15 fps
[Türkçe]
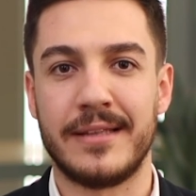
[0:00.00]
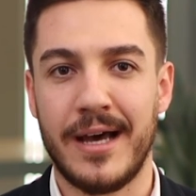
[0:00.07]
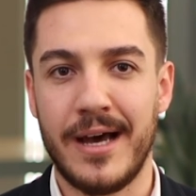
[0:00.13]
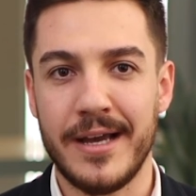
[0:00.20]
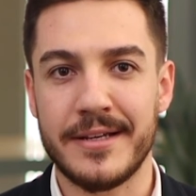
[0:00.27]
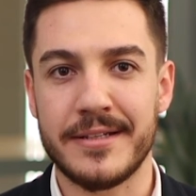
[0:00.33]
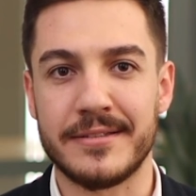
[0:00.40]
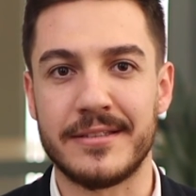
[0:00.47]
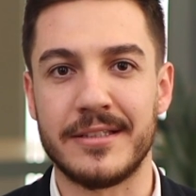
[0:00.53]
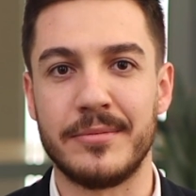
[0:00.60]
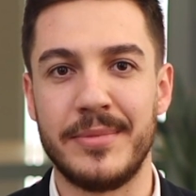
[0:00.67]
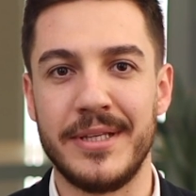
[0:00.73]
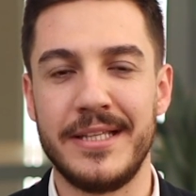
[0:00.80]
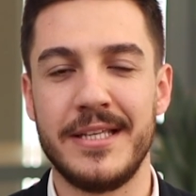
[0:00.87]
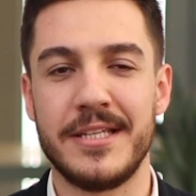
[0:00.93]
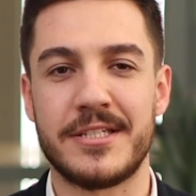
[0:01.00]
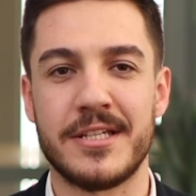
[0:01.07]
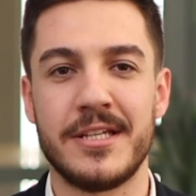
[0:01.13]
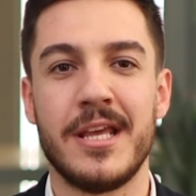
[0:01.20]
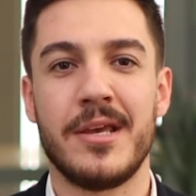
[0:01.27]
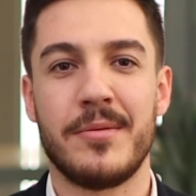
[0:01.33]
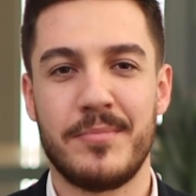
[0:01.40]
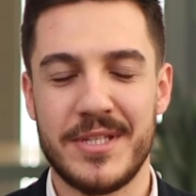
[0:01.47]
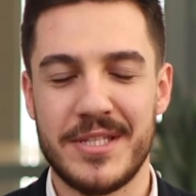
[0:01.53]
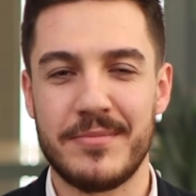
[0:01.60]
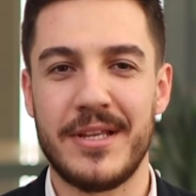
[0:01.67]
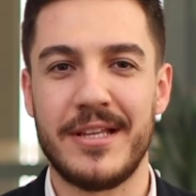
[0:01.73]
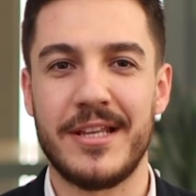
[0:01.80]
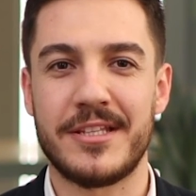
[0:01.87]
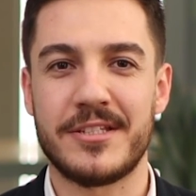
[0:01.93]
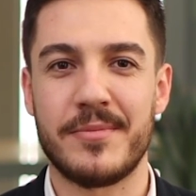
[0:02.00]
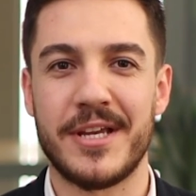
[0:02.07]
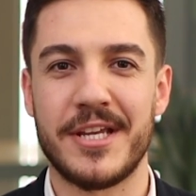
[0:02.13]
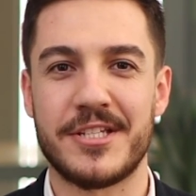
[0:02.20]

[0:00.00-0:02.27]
daha ayrıntılı bilgi için bizimle iletişime